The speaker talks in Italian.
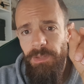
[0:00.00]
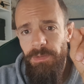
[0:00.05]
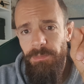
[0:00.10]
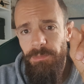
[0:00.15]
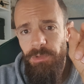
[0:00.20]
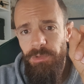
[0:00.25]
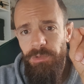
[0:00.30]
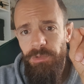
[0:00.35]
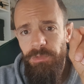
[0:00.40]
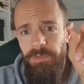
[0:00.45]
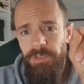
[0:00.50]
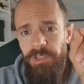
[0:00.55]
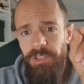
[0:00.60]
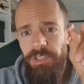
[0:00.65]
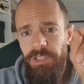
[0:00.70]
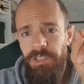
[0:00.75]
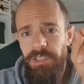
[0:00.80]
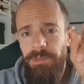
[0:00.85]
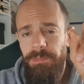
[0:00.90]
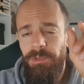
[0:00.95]
molto
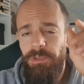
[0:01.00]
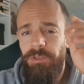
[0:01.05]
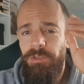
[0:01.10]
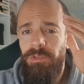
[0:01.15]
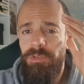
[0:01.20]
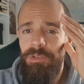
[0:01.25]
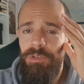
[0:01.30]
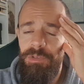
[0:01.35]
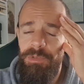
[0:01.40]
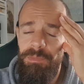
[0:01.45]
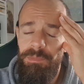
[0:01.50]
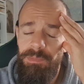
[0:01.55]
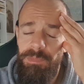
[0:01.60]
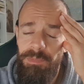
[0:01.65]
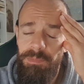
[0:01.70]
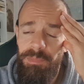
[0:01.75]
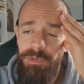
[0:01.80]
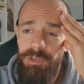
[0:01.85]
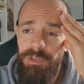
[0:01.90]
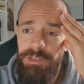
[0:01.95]
vicine, molto
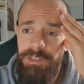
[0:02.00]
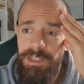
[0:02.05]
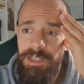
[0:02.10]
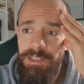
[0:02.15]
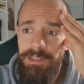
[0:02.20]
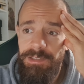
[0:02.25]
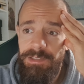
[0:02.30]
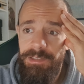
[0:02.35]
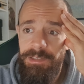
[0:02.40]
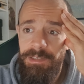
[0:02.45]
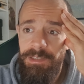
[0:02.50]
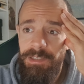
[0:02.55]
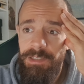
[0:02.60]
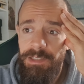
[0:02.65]
importanti.